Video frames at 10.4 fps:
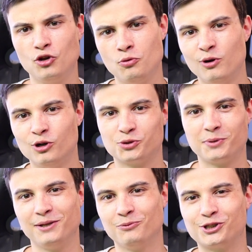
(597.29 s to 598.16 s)
Ну, может
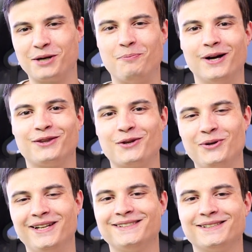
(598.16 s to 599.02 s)
быть, немножко
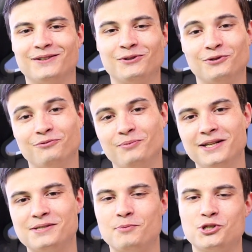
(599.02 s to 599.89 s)
потроллить, но, в
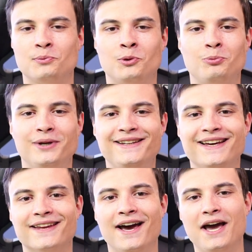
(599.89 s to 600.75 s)
принципе, почему бы и
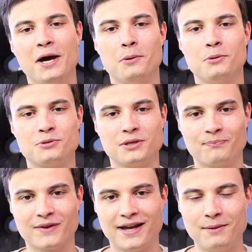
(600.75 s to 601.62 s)
нет. В
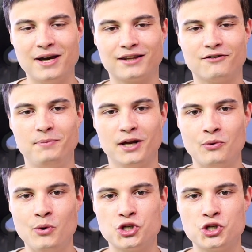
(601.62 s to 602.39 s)
общем, ребята, в первую